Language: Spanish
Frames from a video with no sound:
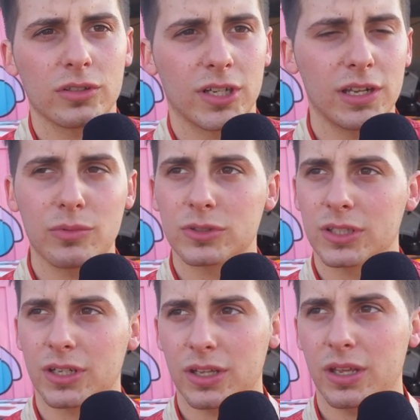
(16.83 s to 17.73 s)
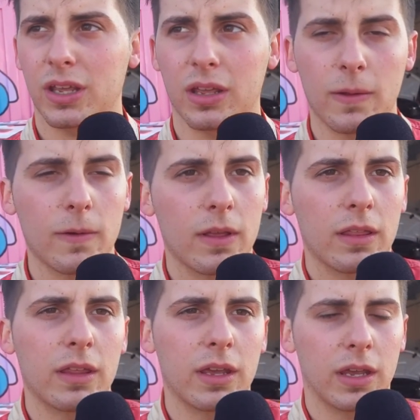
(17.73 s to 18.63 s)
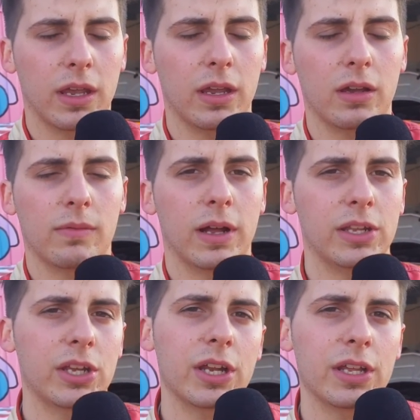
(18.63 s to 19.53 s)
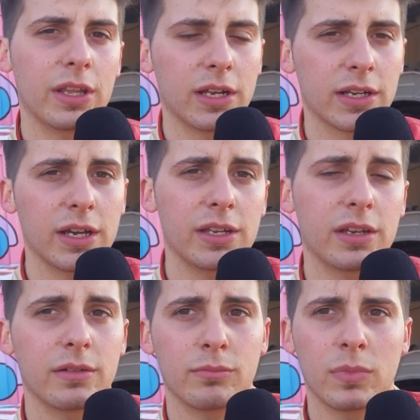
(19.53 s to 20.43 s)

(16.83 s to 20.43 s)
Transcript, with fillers: Salimos atrás de, de Bañera y de Alcaine